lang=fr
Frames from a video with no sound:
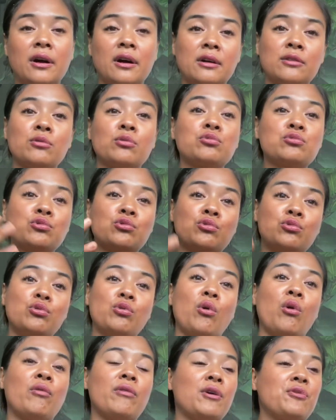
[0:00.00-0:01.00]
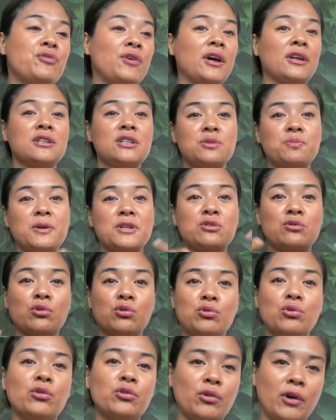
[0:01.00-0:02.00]
Hein. donc du coup, on va faire un espèce de
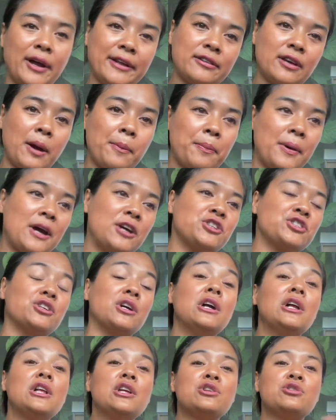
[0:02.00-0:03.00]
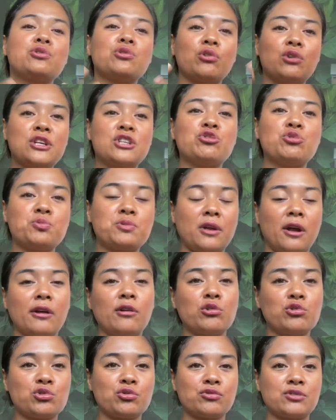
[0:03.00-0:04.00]
cours de rattrapage sur les substrats
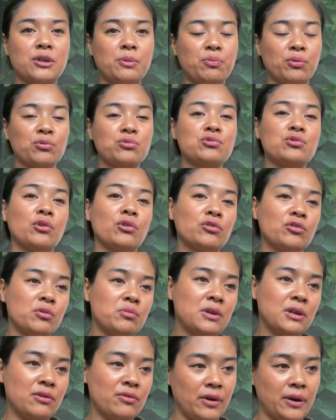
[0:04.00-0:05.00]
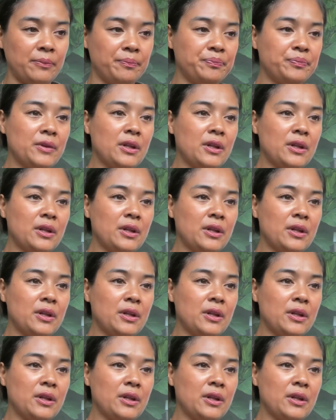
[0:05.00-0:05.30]
que je vous ai pondus en 2020.